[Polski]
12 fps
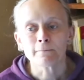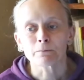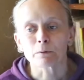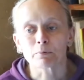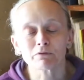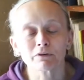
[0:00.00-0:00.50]

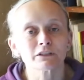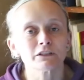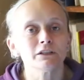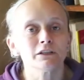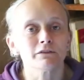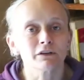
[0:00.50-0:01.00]

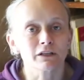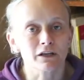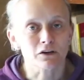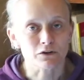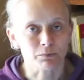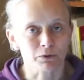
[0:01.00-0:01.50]
Prowadzili niewielkie
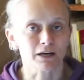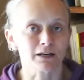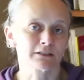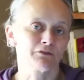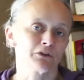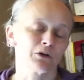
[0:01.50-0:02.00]

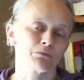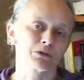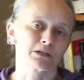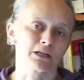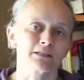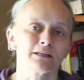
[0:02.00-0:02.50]
gospodarstwo na
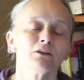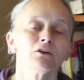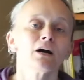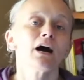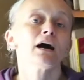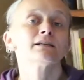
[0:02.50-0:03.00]
obrzeżach
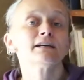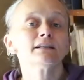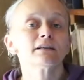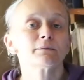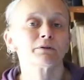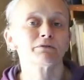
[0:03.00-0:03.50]
Sanoka, a
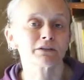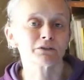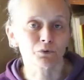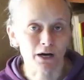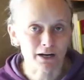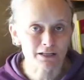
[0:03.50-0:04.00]
dziadek prowadził
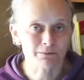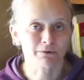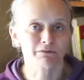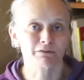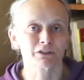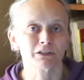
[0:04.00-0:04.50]
karczmę
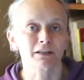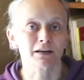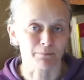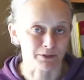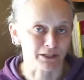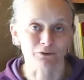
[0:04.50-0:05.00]
we wsi
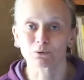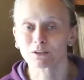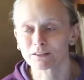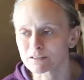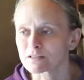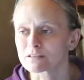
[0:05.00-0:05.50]
Trepcza, która
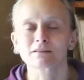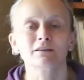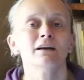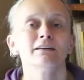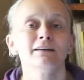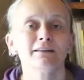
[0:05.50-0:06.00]
też jest
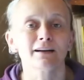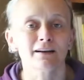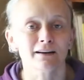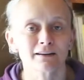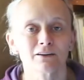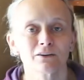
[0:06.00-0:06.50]

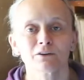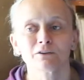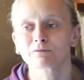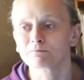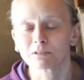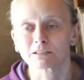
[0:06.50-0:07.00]
niedaleko,
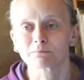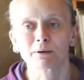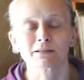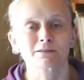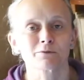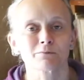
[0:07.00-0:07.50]
jest
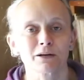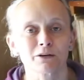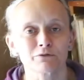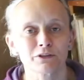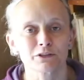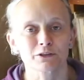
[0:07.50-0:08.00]
bardzo
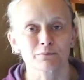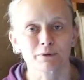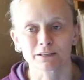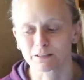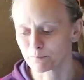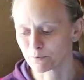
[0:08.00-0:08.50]
malowniczo,
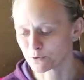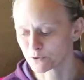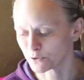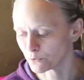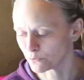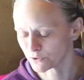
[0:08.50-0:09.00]
pięknie
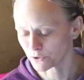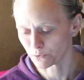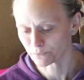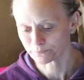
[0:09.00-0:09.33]
położoną wsią.